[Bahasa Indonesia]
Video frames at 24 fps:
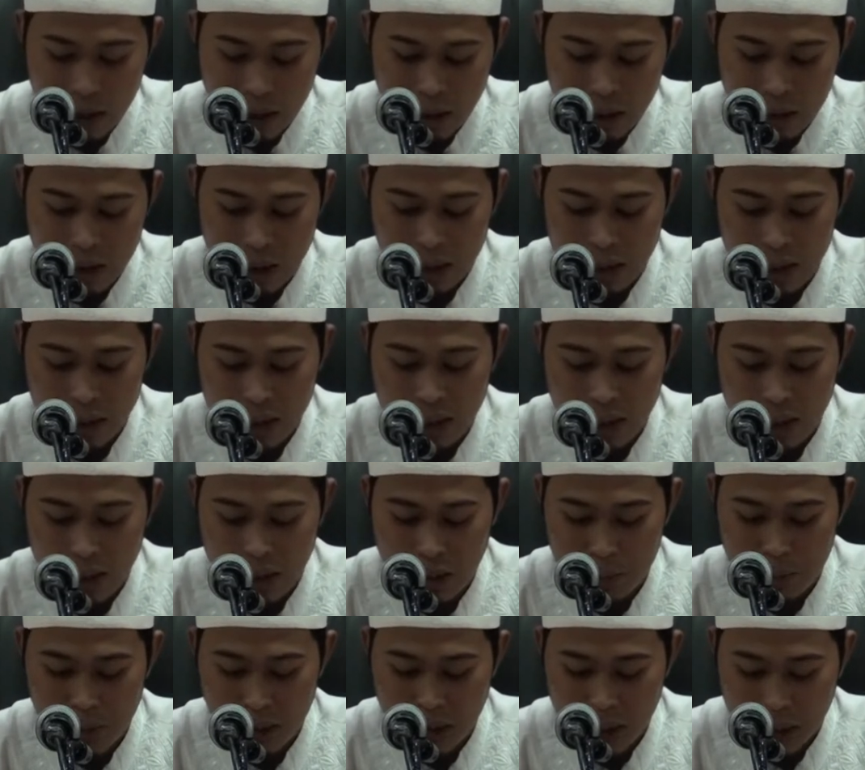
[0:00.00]
dan kita
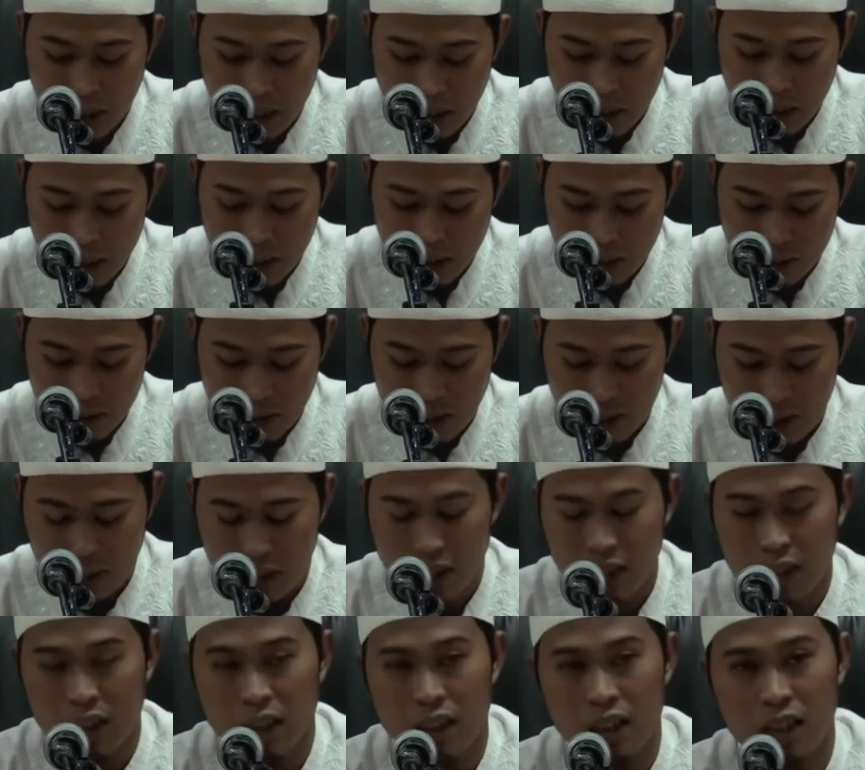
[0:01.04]
akan mengenal kita
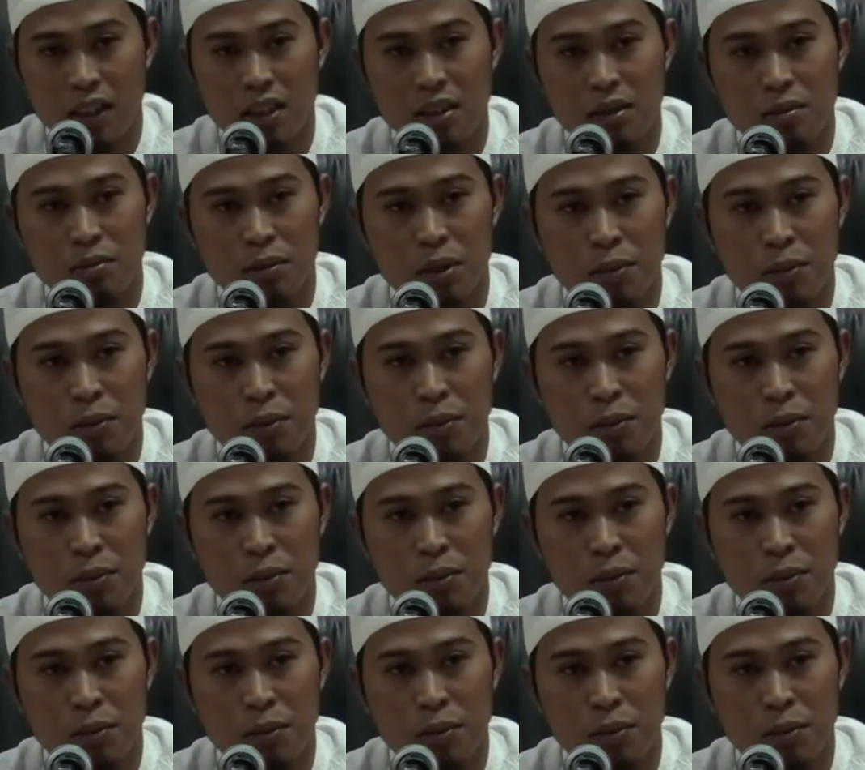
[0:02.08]
katakan